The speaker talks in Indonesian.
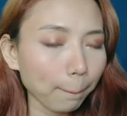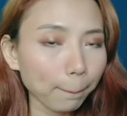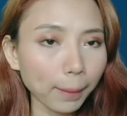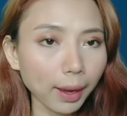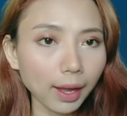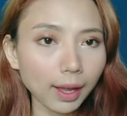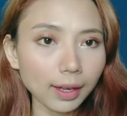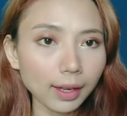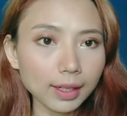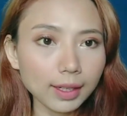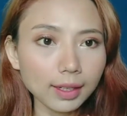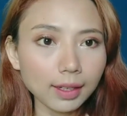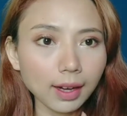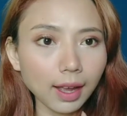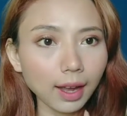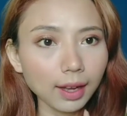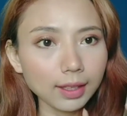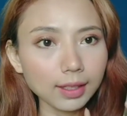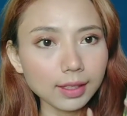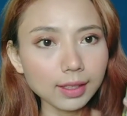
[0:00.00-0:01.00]

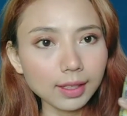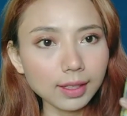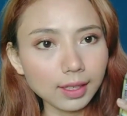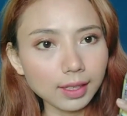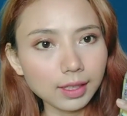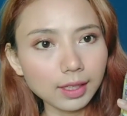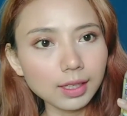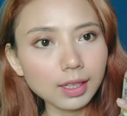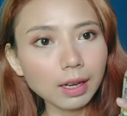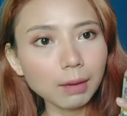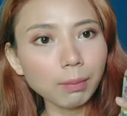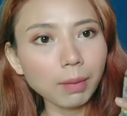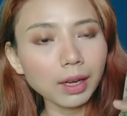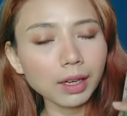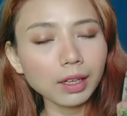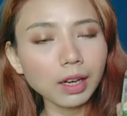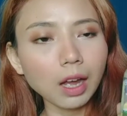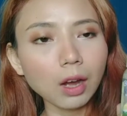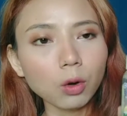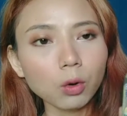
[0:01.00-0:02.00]
Marina ini.
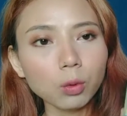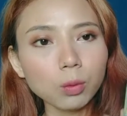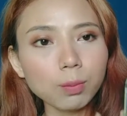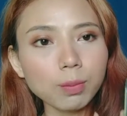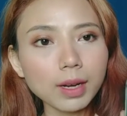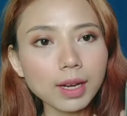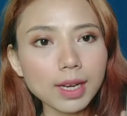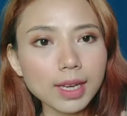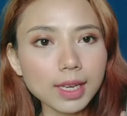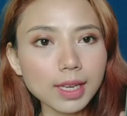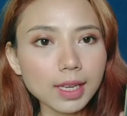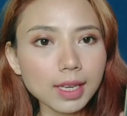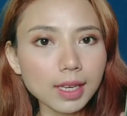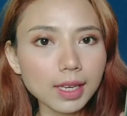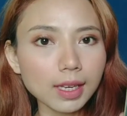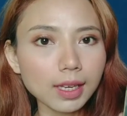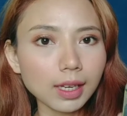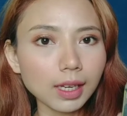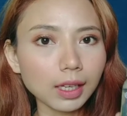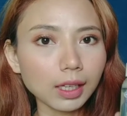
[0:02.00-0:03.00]
Kemarin aku
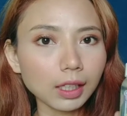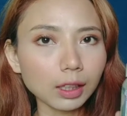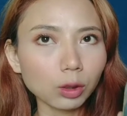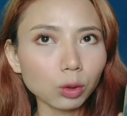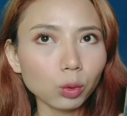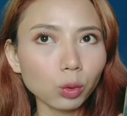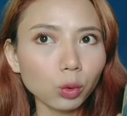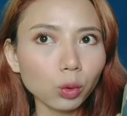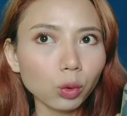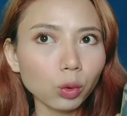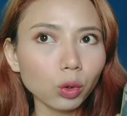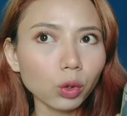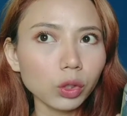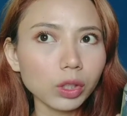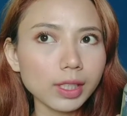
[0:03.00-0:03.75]
beli ini tuh